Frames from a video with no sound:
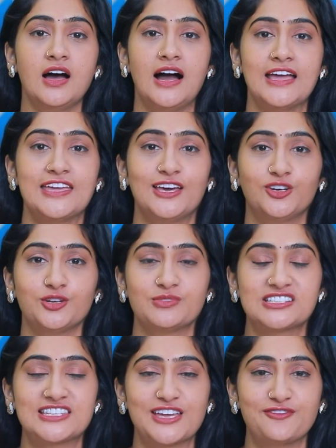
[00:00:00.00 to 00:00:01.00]
హాయ్ హలో
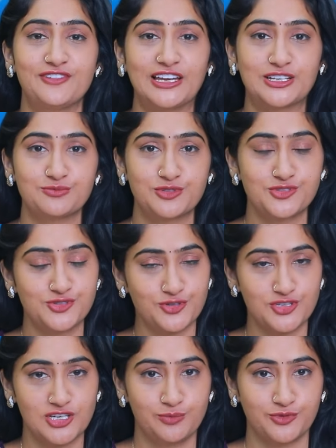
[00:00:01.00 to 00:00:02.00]
నమస్తే వెల్కమ్ టు
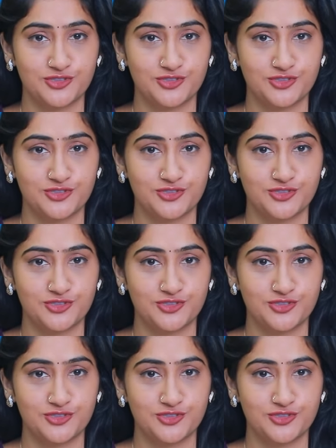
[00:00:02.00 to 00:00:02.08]
సోషల్